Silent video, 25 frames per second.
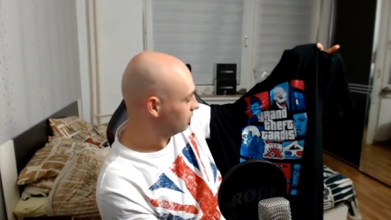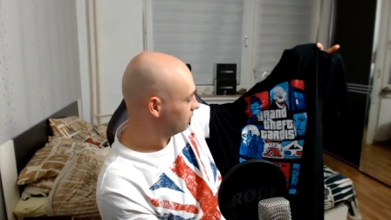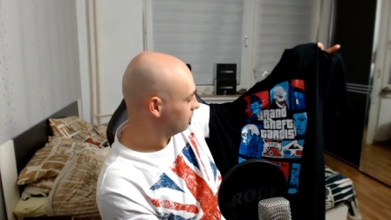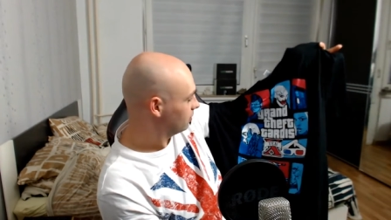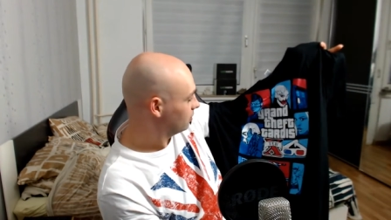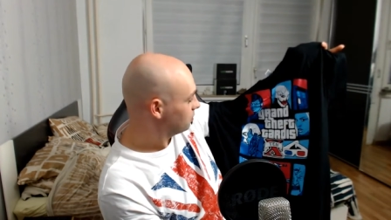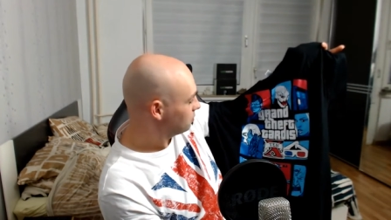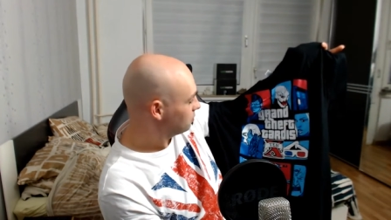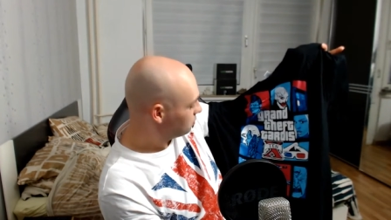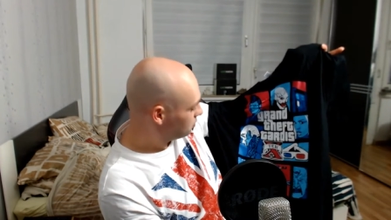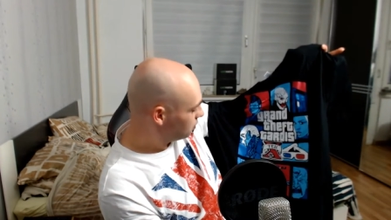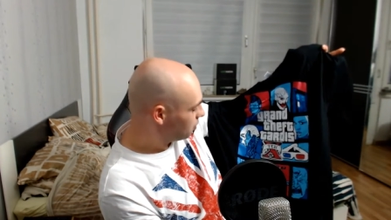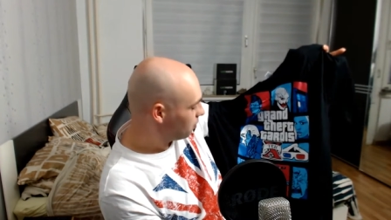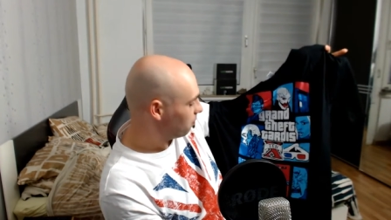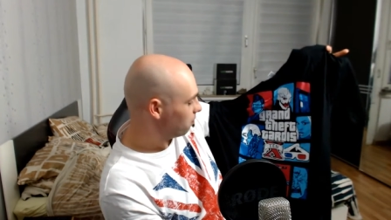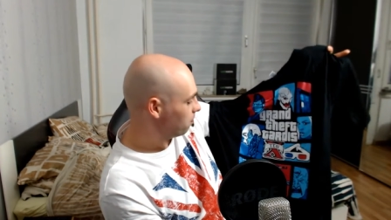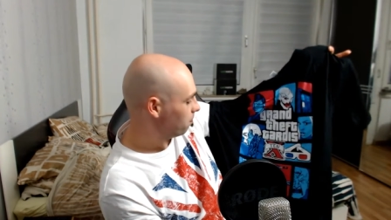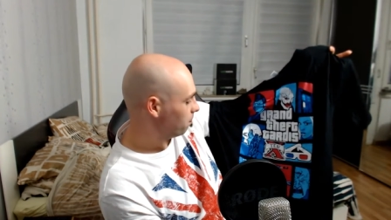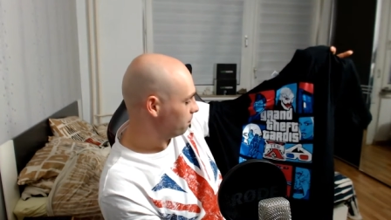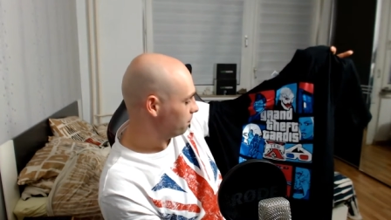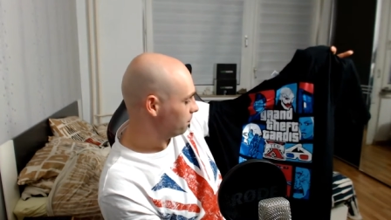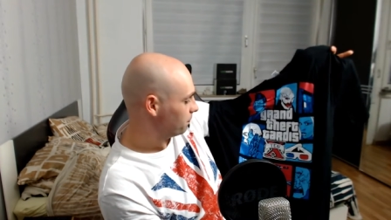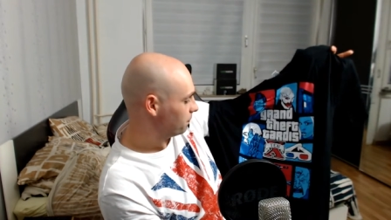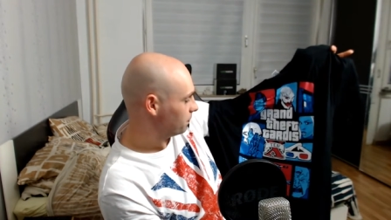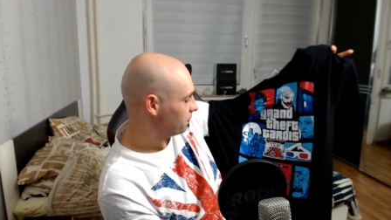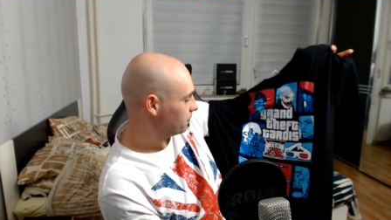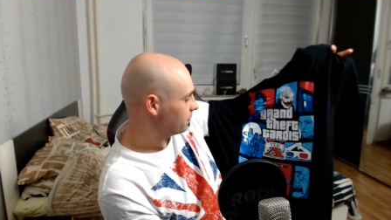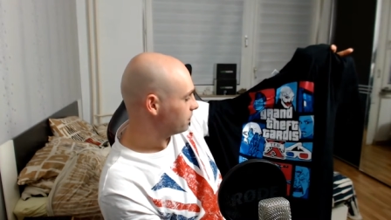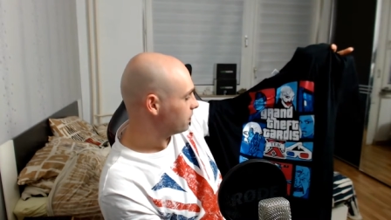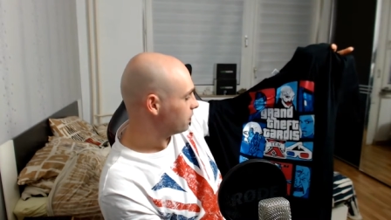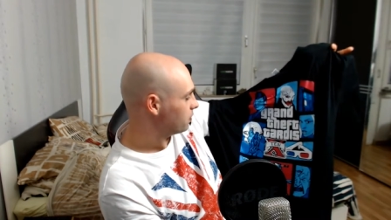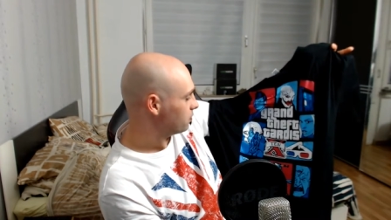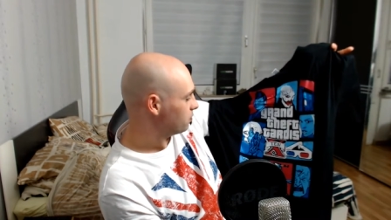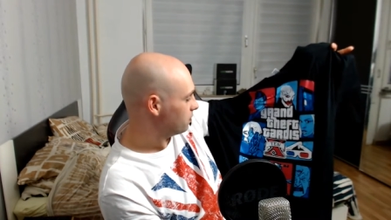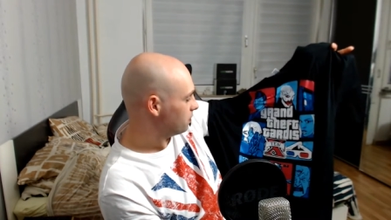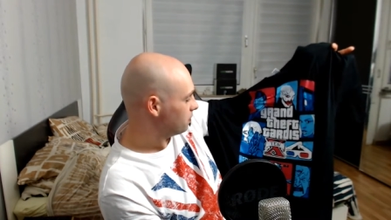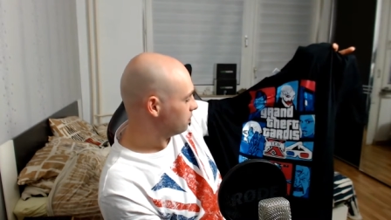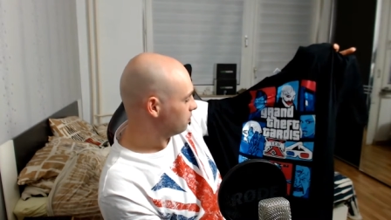So,
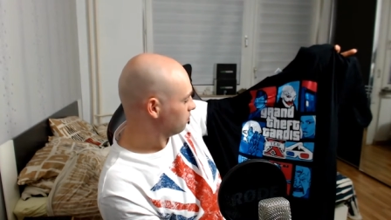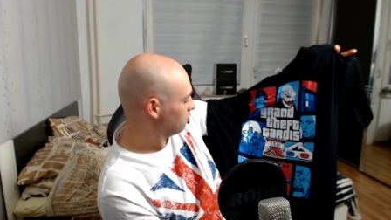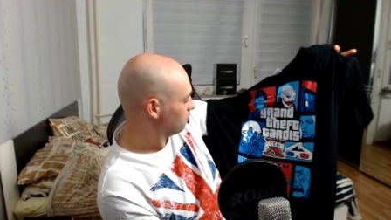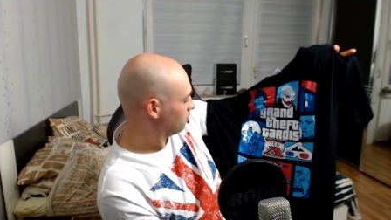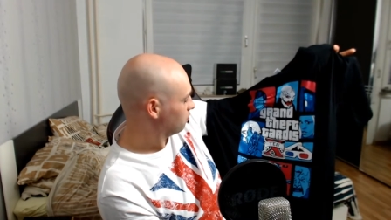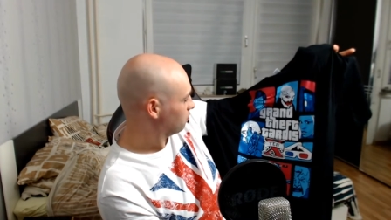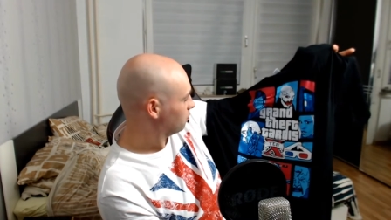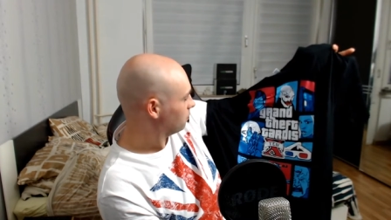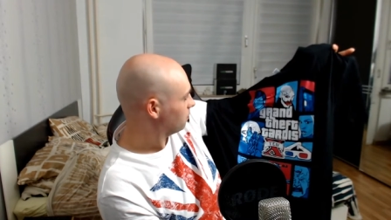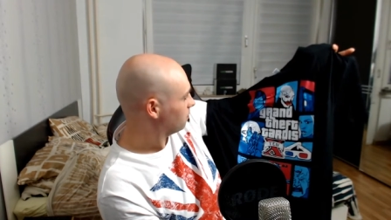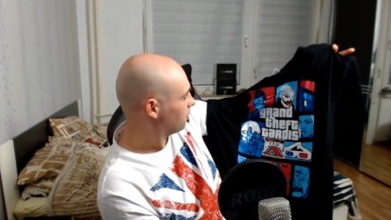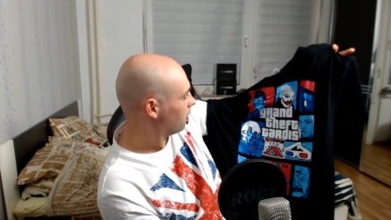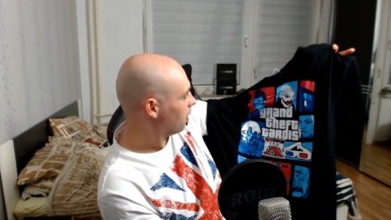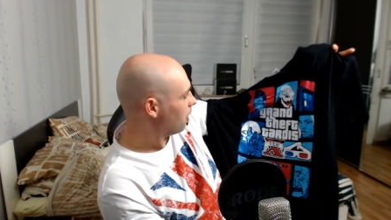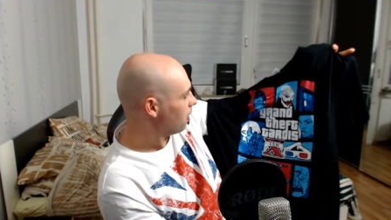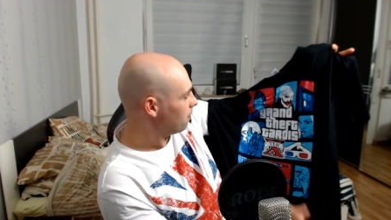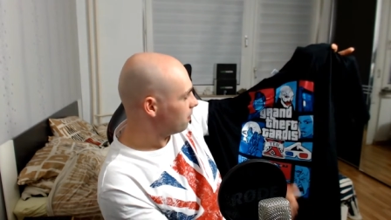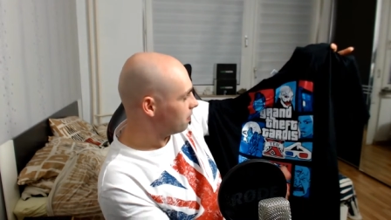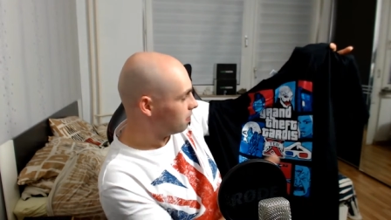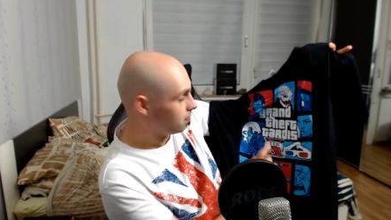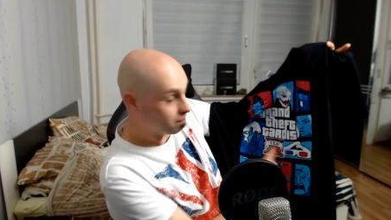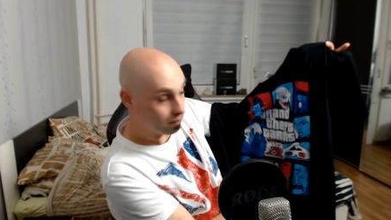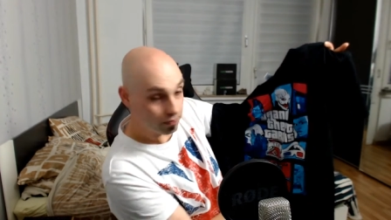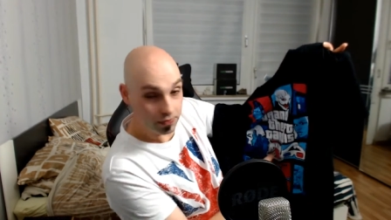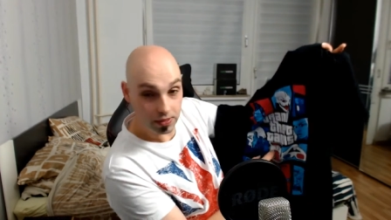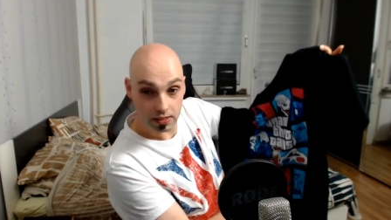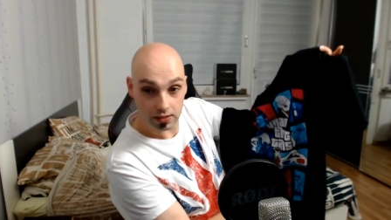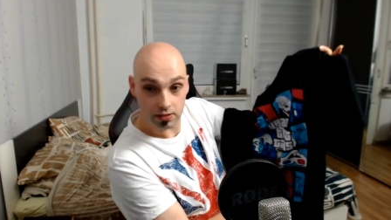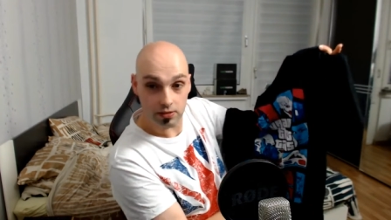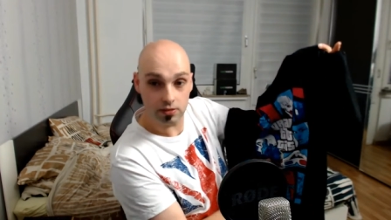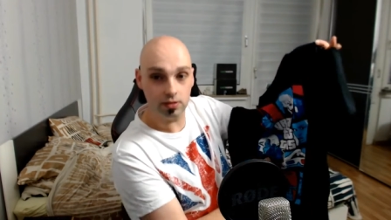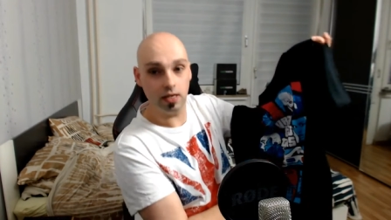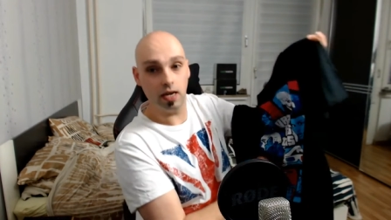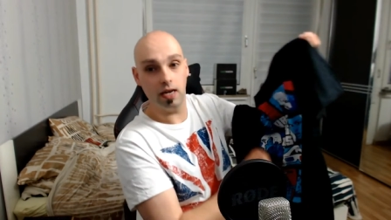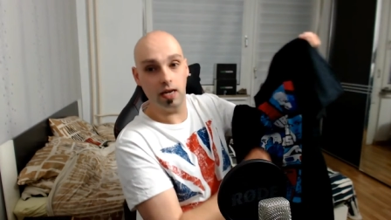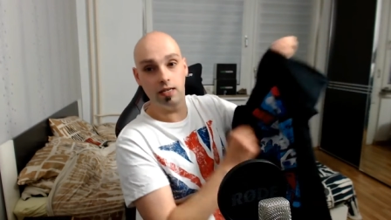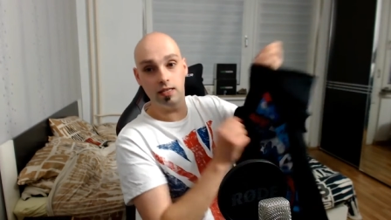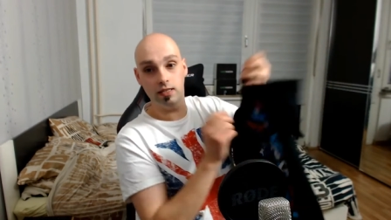deswegen aber das ist geil,
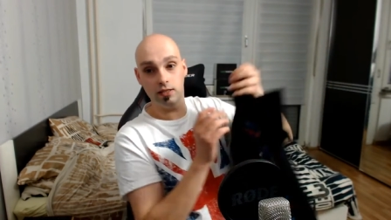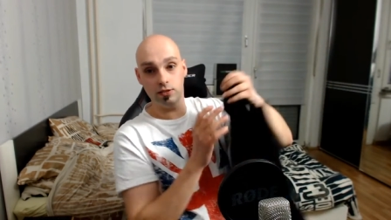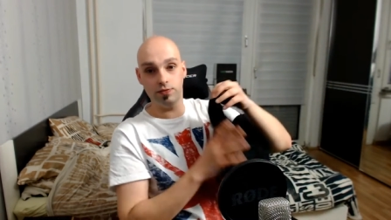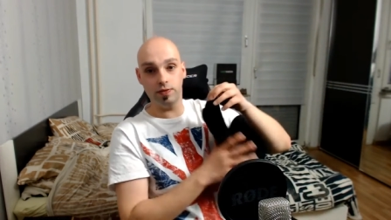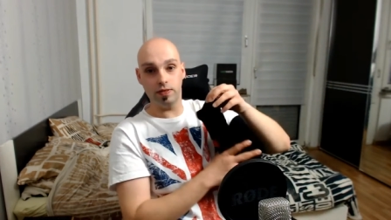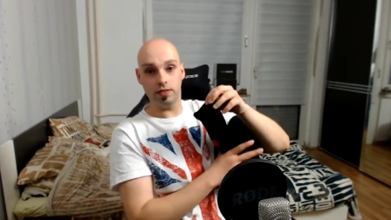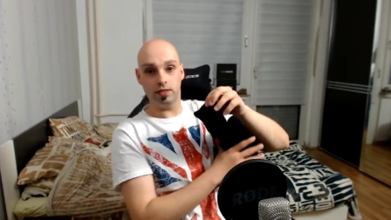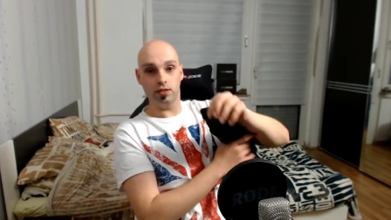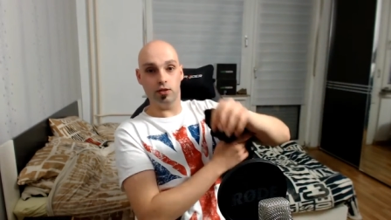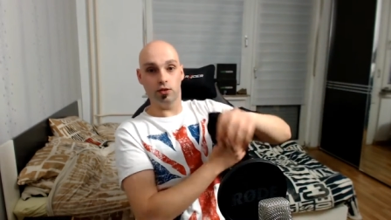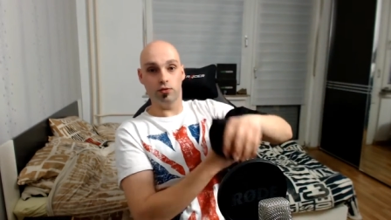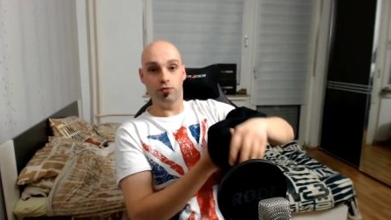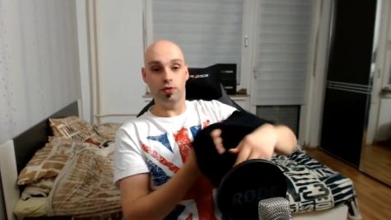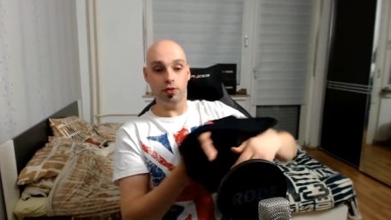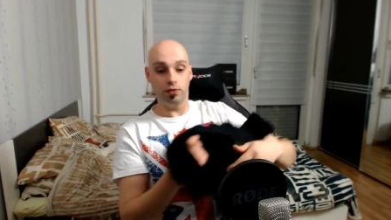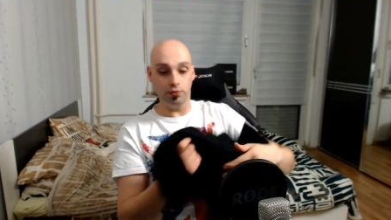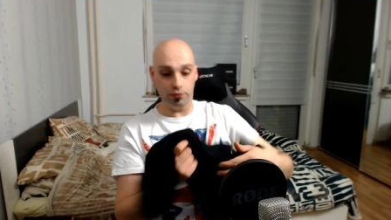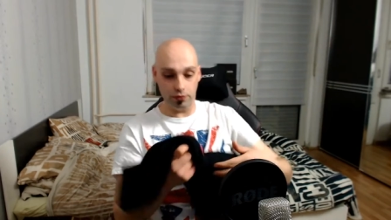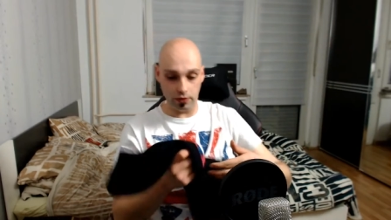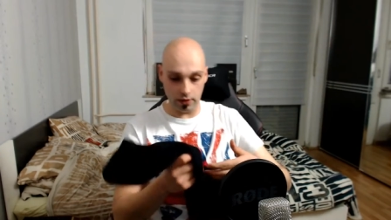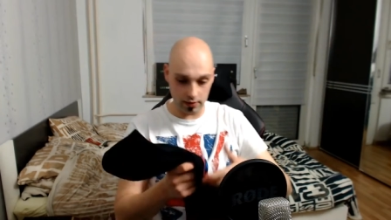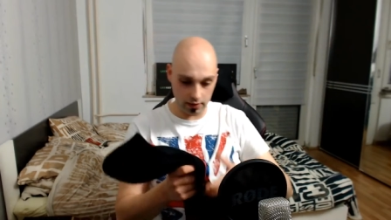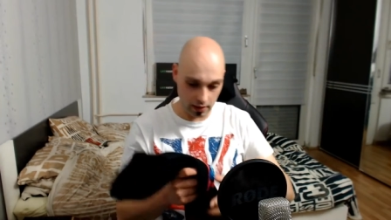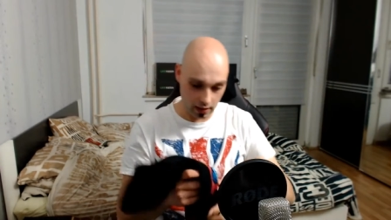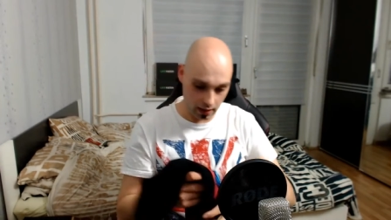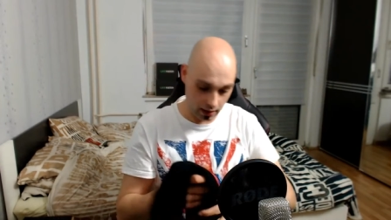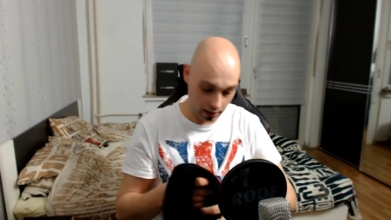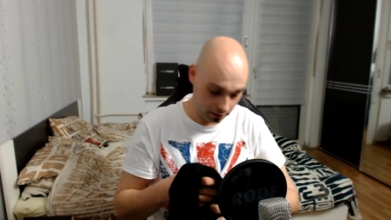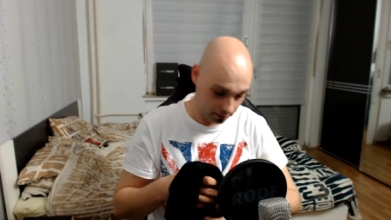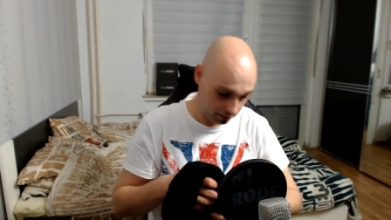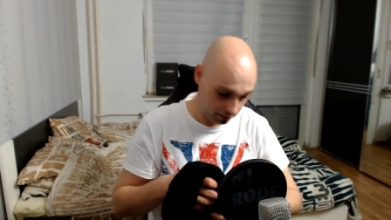das werde ich auf jeden Fall tragen.